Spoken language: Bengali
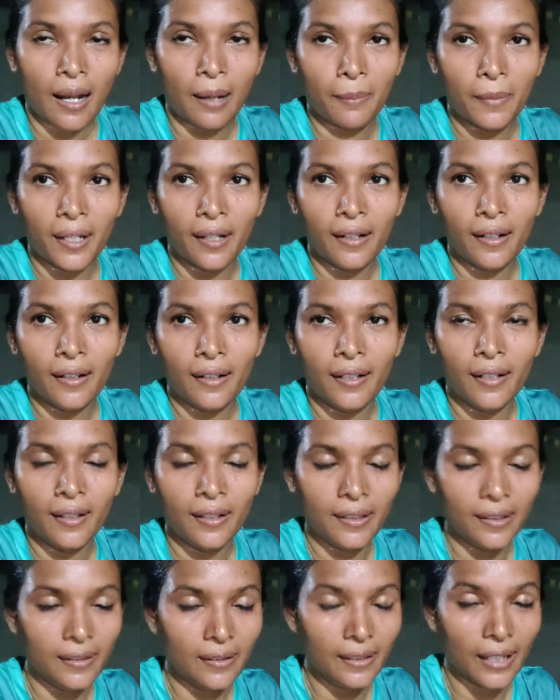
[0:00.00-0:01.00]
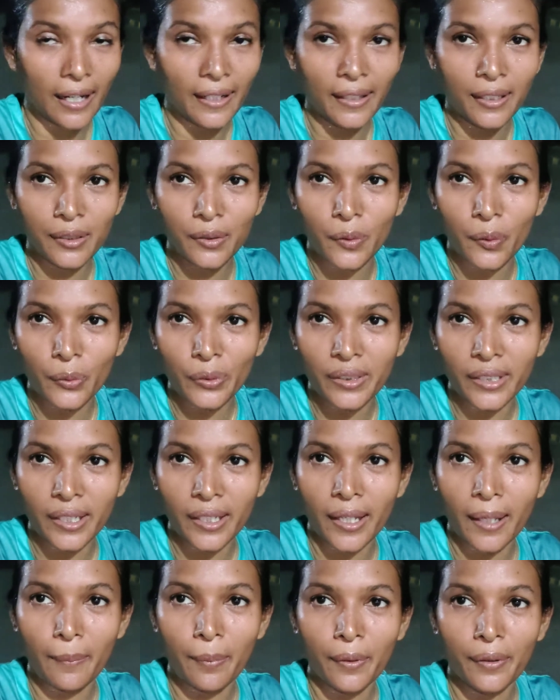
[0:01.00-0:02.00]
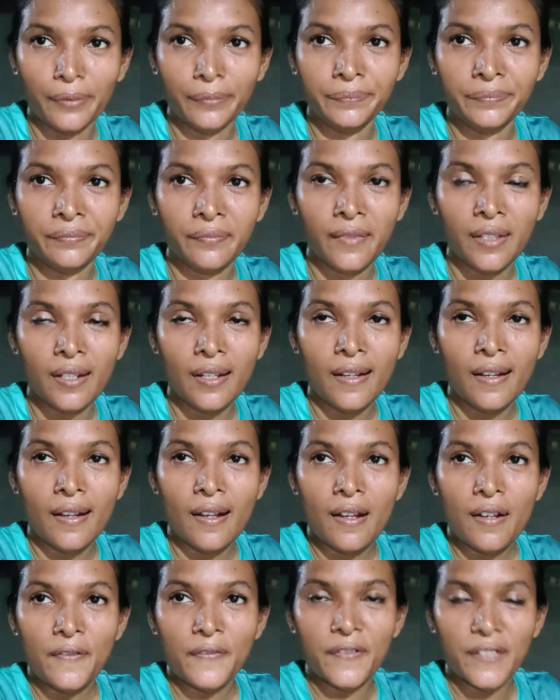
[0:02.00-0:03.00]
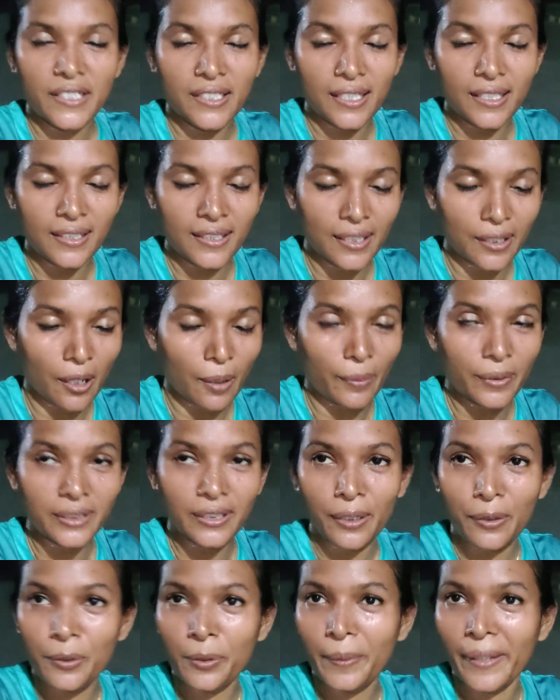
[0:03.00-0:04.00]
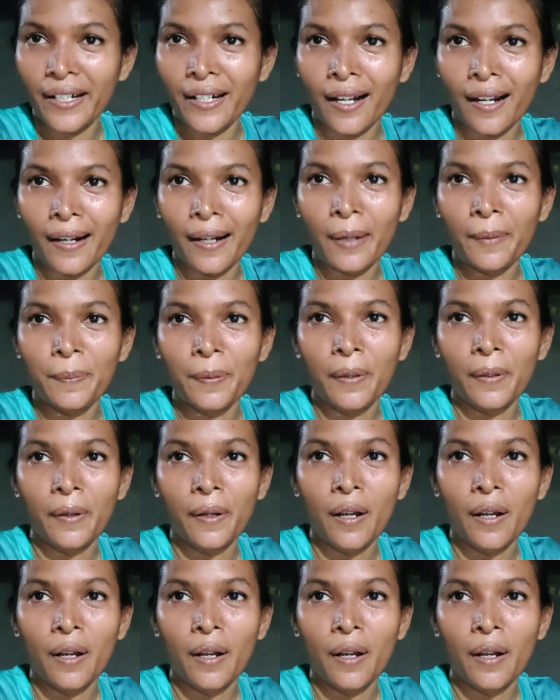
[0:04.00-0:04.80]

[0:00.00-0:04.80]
আমার রানের গতি এবং ফিটনেসের অবস্থা খুবই খারাপ